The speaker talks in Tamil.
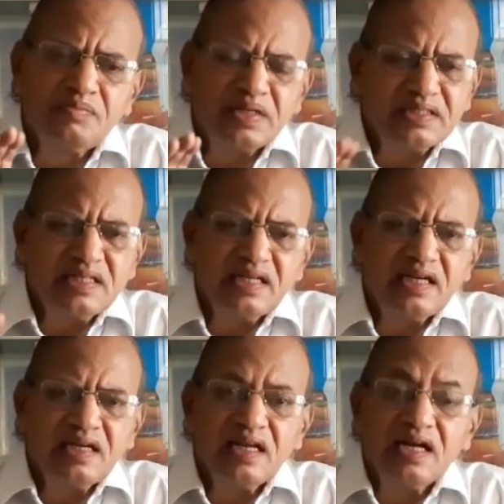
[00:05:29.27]

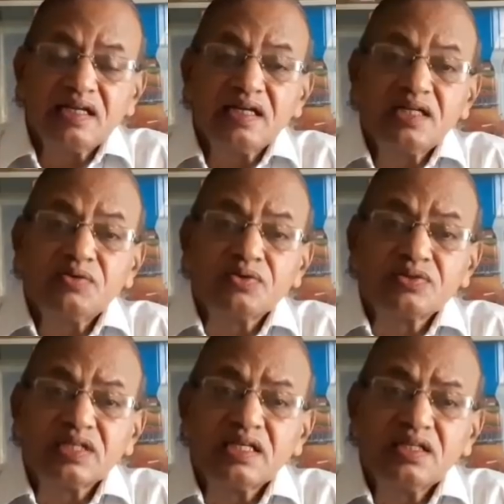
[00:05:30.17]
பத்திரிகையிலே அடிக்கடி ஒரு
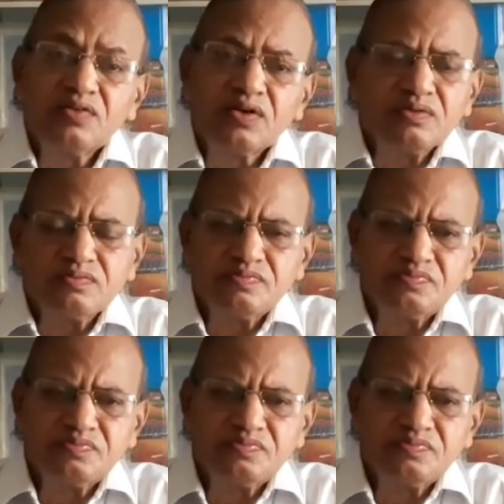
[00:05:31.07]
செய்தி வரும்